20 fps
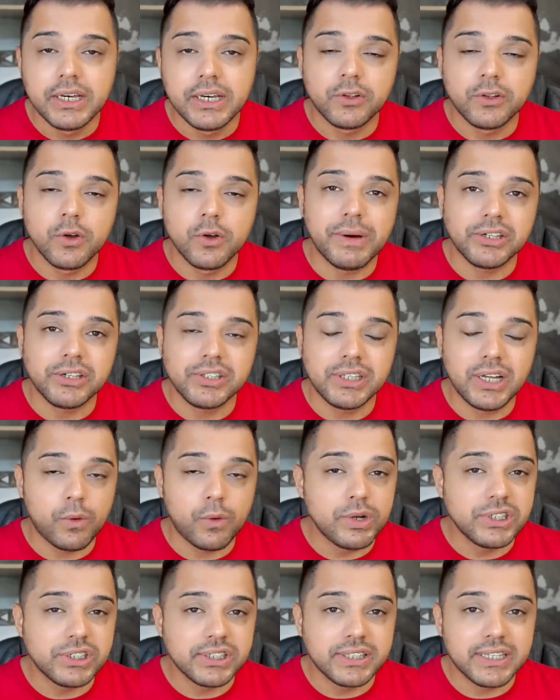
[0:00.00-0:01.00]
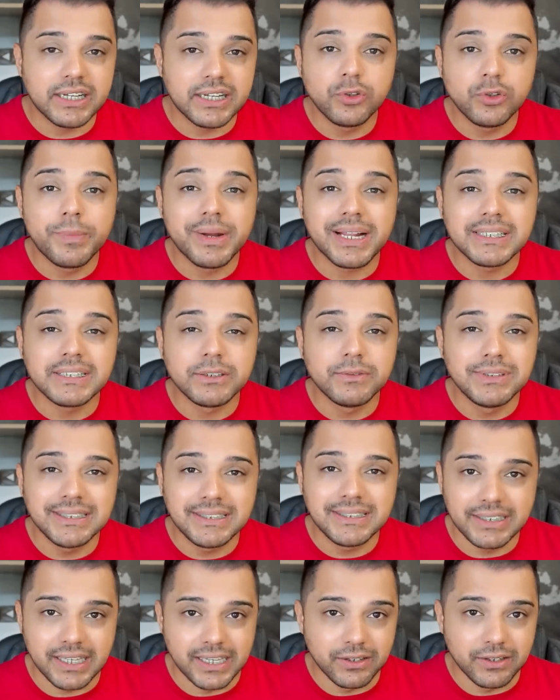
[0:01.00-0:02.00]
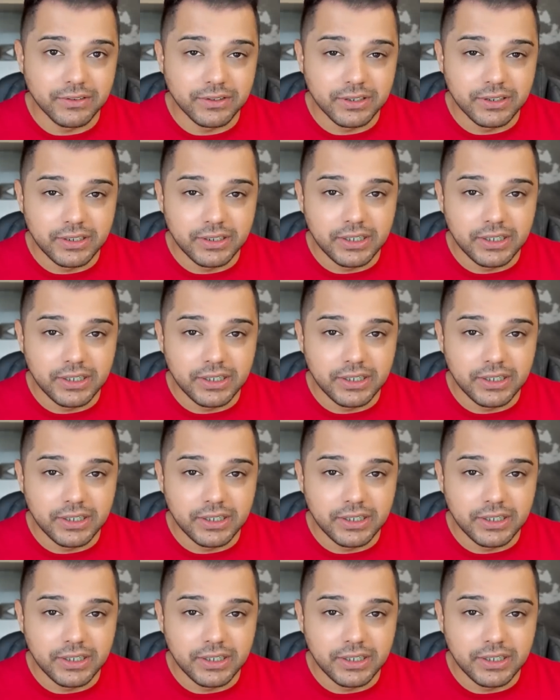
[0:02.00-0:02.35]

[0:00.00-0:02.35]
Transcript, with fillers: Então imagina a quantidade no Brasil inteiro.